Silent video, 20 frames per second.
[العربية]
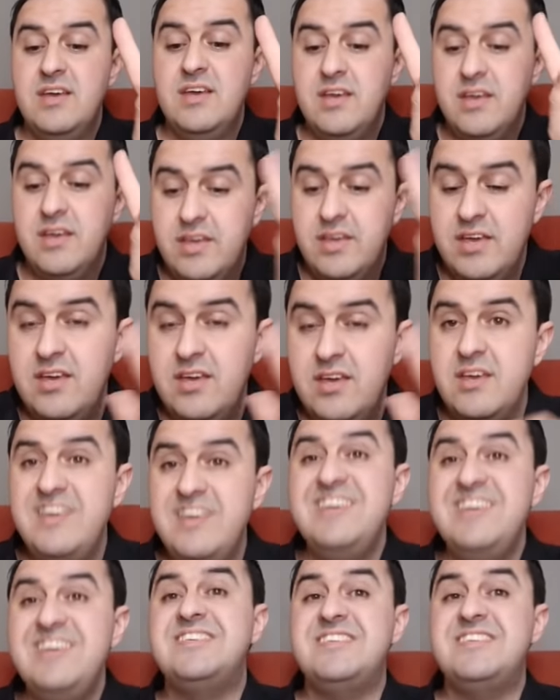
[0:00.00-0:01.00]

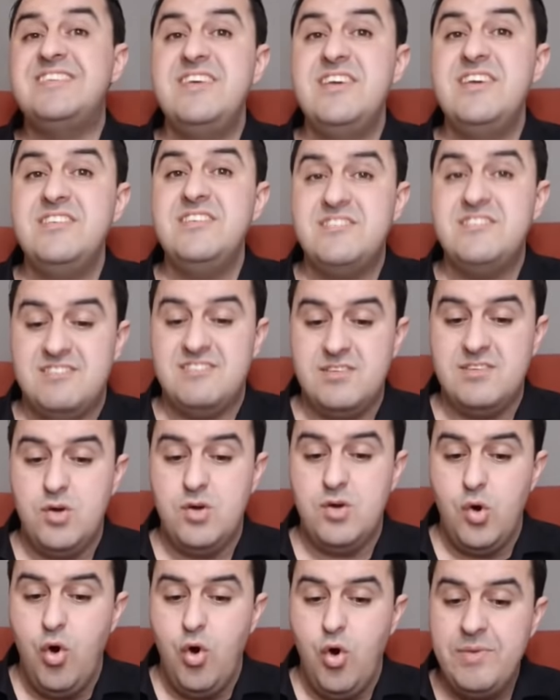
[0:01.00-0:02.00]
إي إسيس
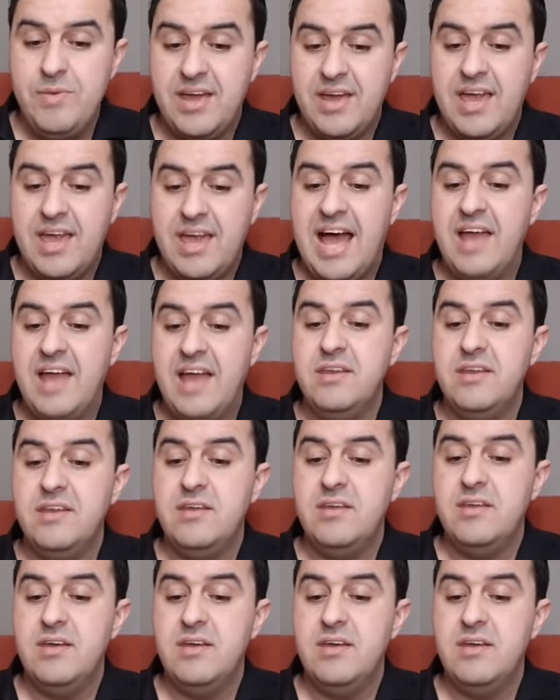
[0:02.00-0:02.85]
أميقان